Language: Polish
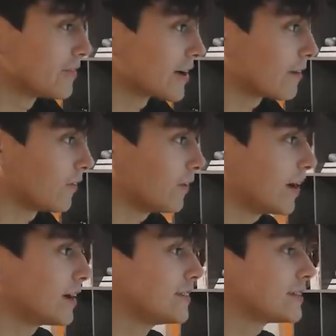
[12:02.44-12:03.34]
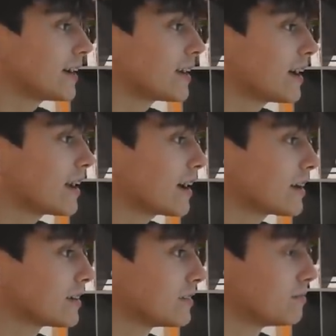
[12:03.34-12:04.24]
Wear. O, Alicja
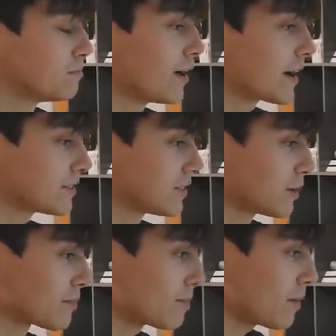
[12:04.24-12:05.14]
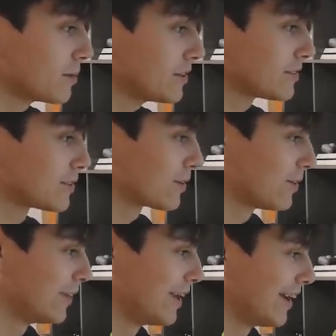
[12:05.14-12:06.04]
Rarak. Bardzo dobry pomysł,
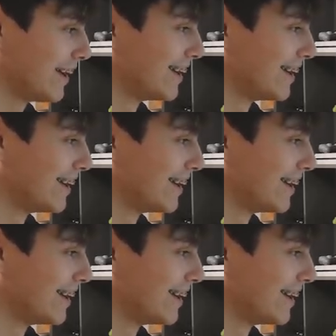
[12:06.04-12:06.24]
drukuję.